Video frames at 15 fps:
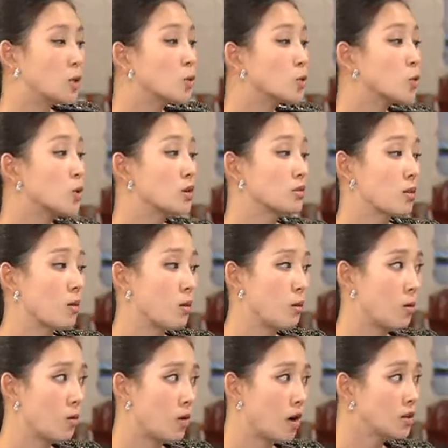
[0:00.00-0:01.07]
예성
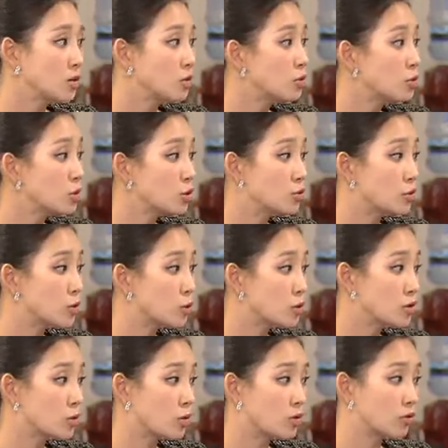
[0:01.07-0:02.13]
쪽에서 한준우 씨 우리
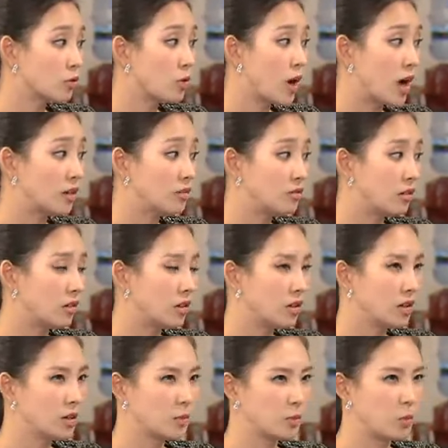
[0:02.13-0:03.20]
쪽 직원이었던 거 아는데
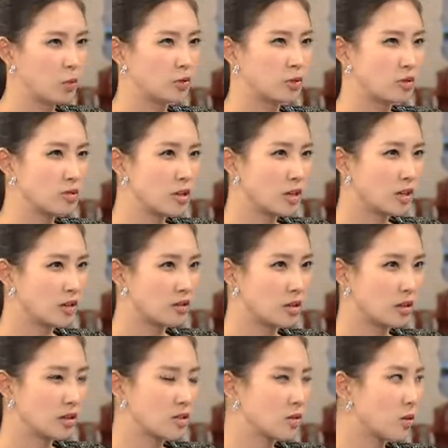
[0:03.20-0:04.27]
뭐 그런 얘기까지